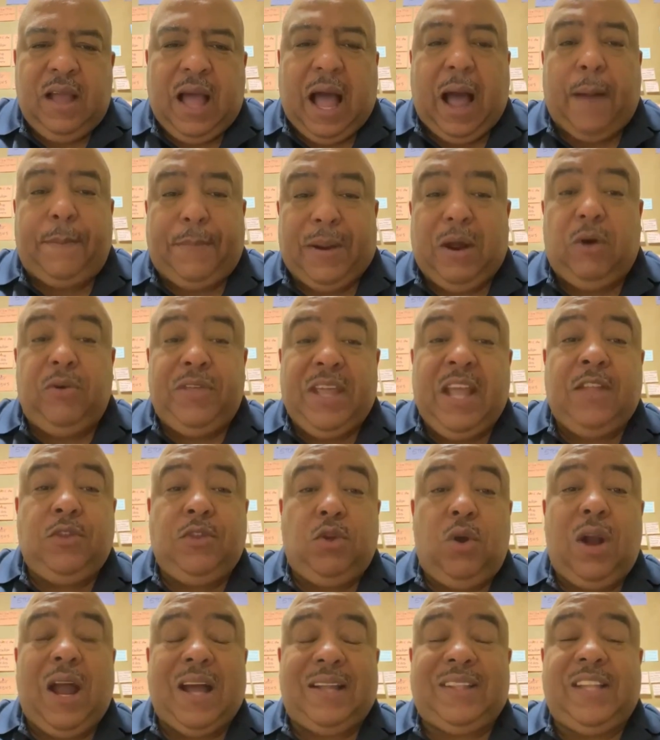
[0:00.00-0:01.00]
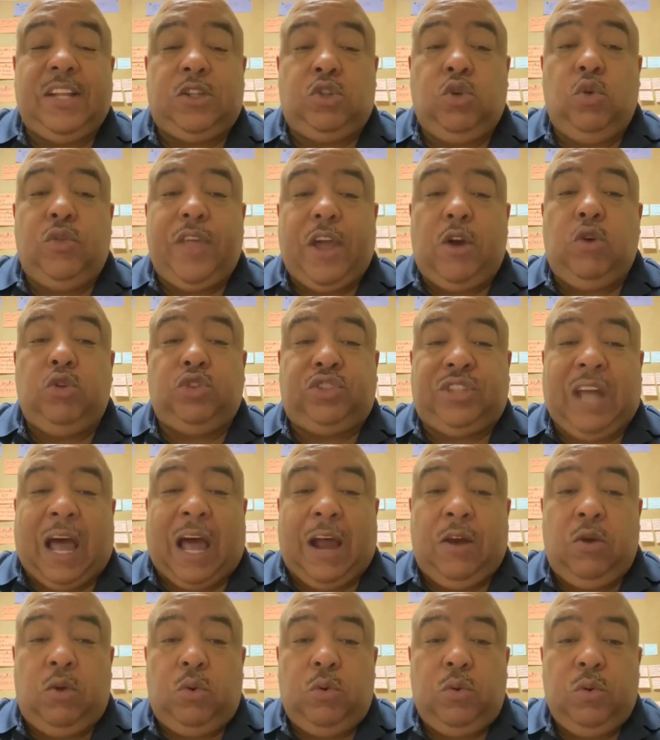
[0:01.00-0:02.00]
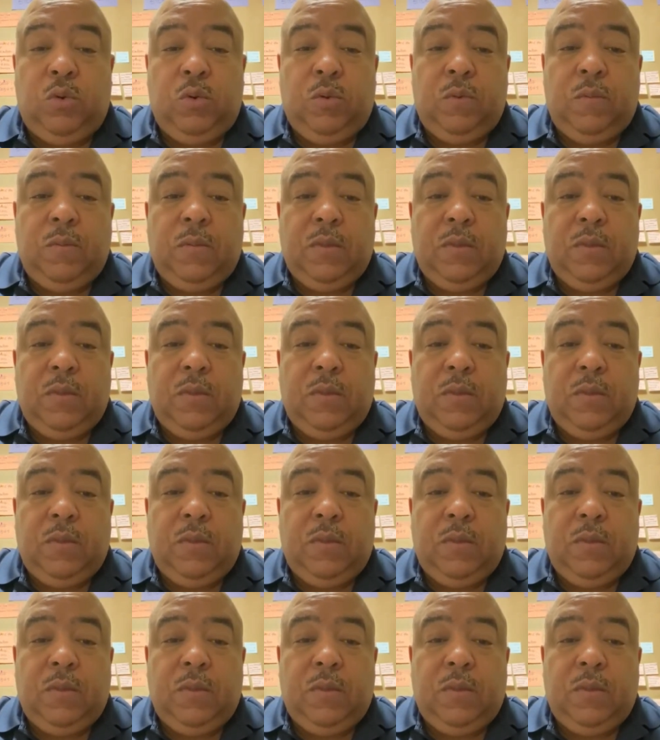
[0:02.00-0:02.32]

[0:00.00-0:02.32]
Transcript: aplaudiendo la actitud de Gonzalo,